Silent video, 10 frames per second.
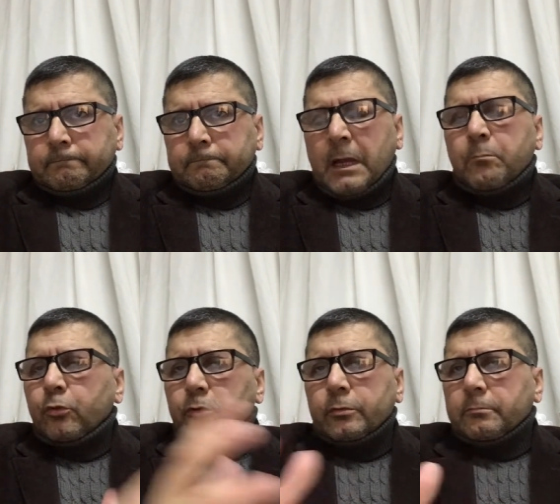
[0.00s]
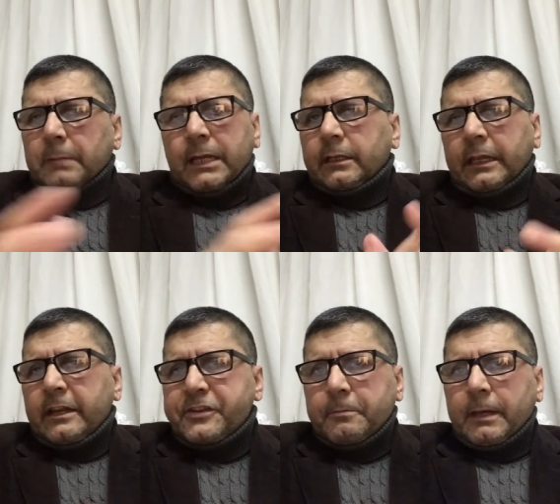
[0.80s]
Ben bunu ben
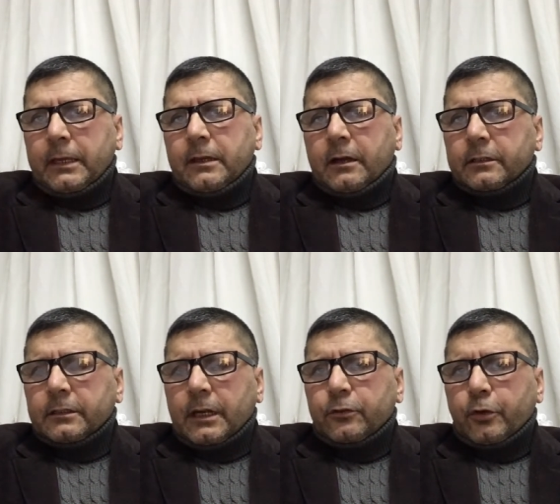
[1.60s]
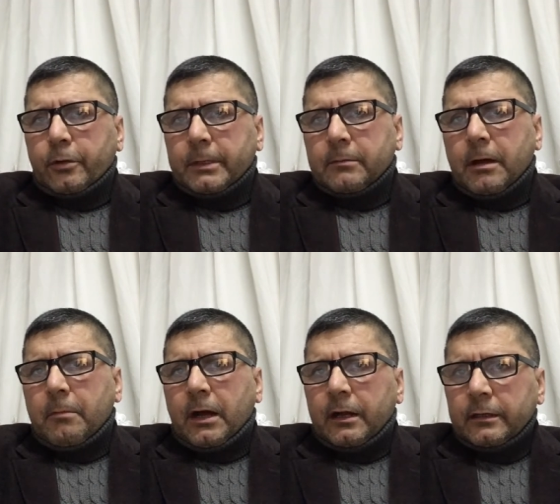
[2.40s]
Elçi Bey yakından görmedim
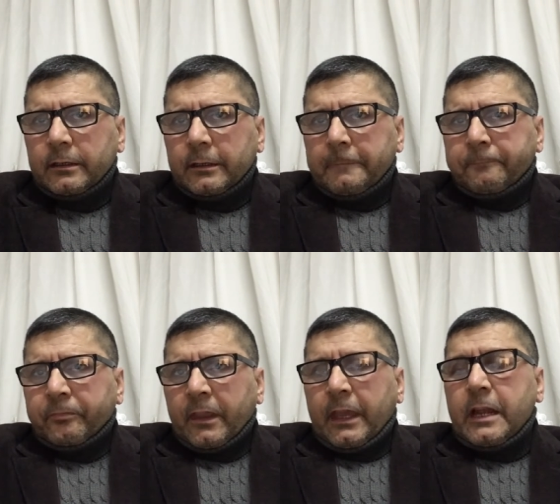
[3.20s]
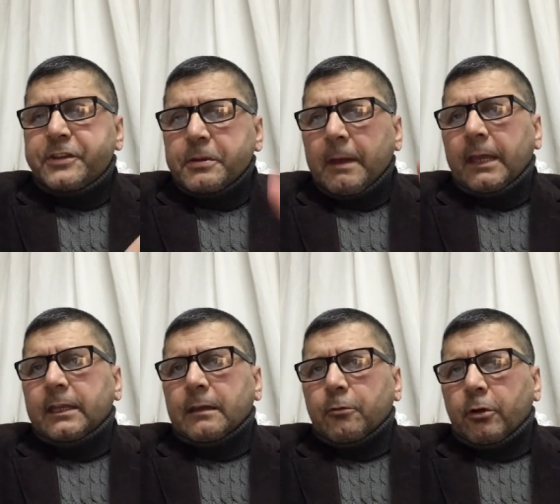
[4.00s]
ama Elçi Bey'in
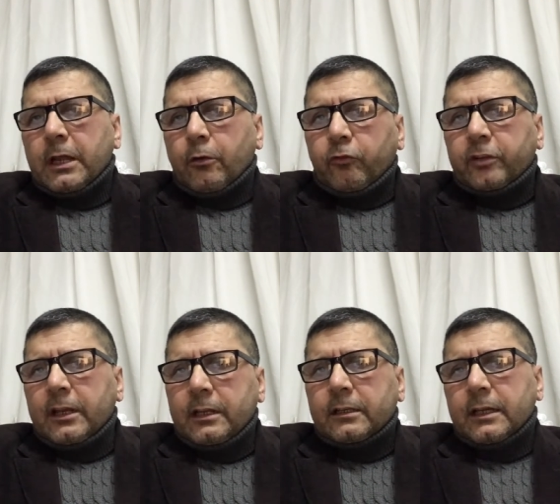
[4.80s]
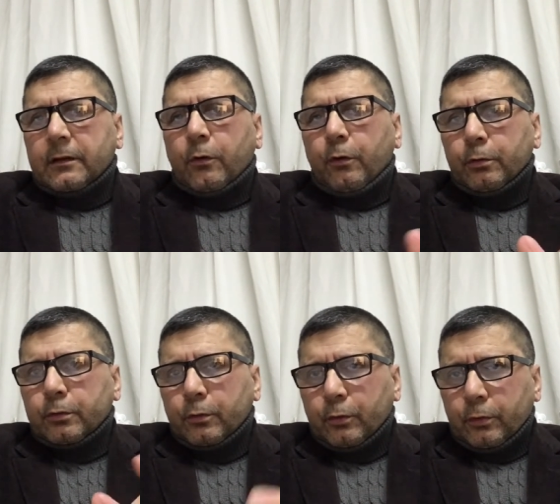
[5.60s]
de böyle özellikleri
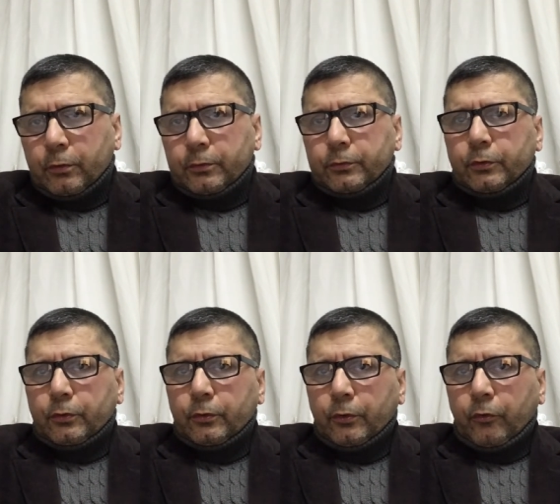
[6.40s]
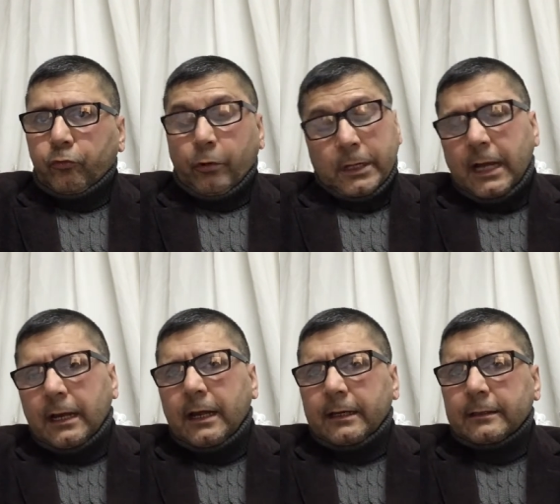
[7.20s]
olduğunu
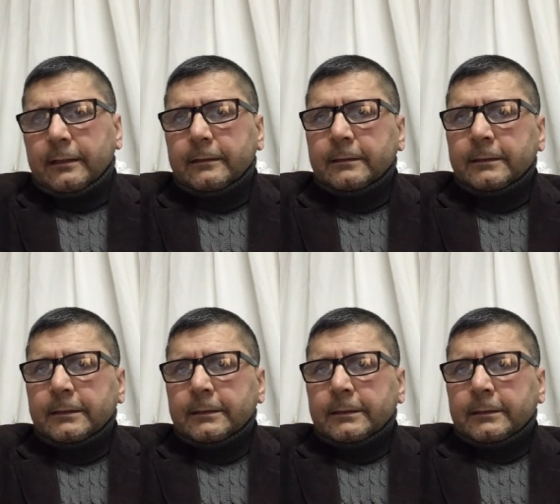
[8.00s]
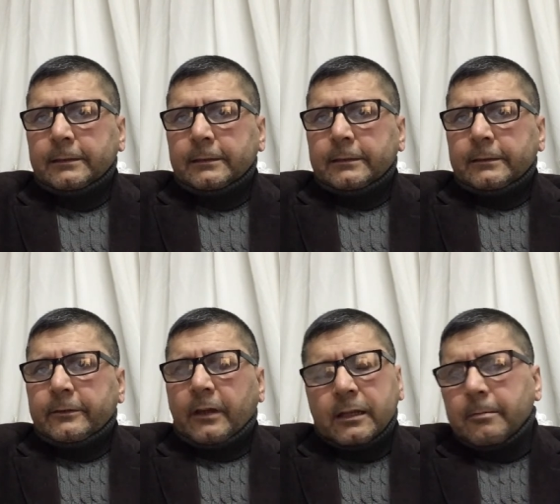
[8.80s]
söylerlerdi.
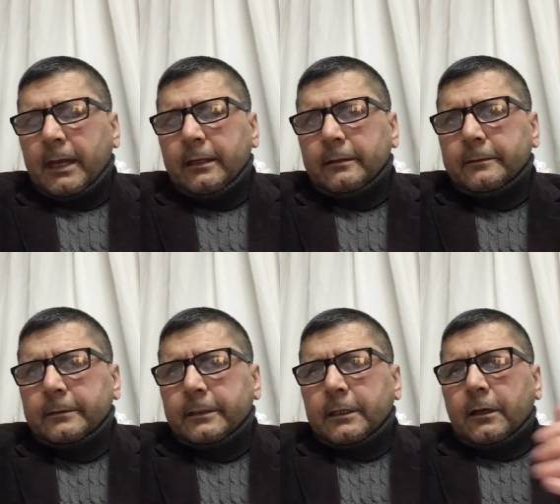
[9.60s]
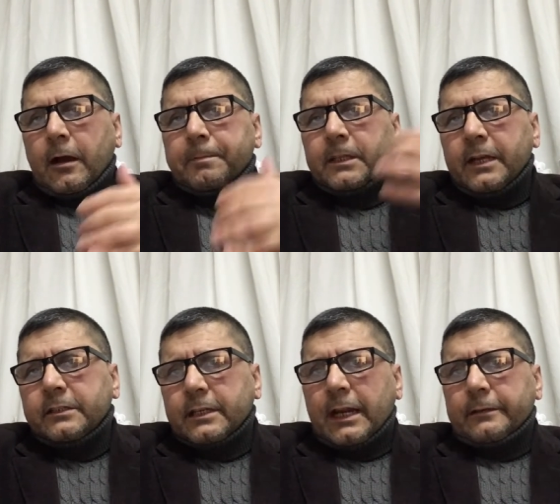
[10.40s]
Sadi Bey kapıdan
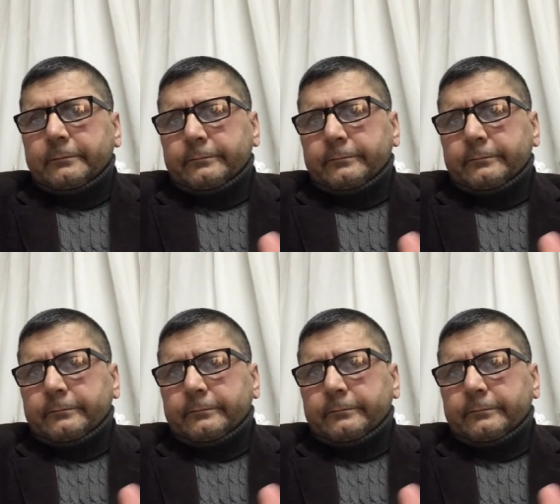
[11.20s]
giren